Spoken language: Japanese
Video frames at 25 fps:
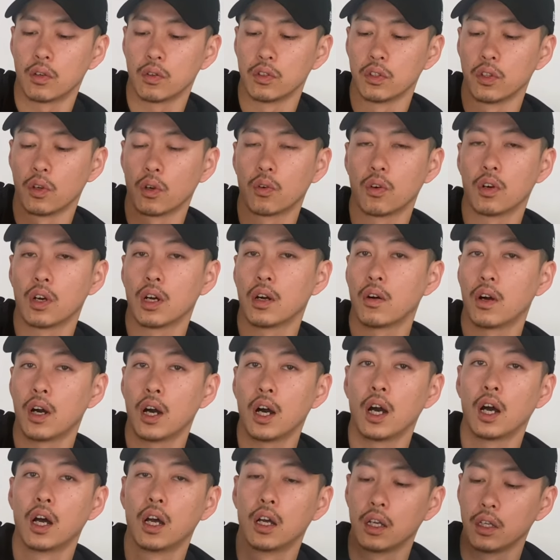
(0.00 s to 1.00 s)
この横
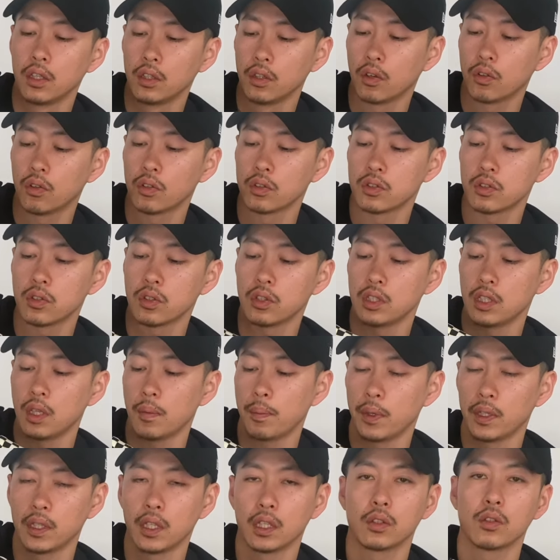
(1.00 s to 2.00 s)
側横っちょにね
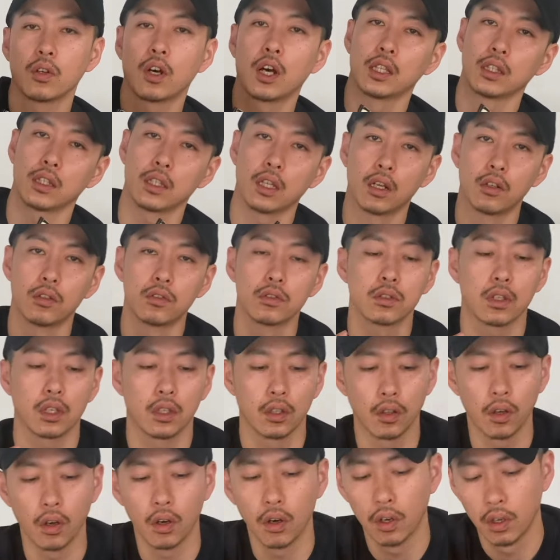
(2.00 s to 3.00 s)
ペタッと貼ってあるんですけ
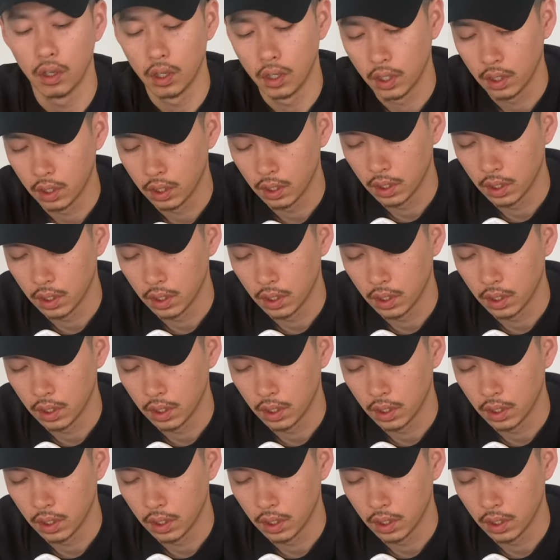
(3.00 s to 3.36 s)
ど、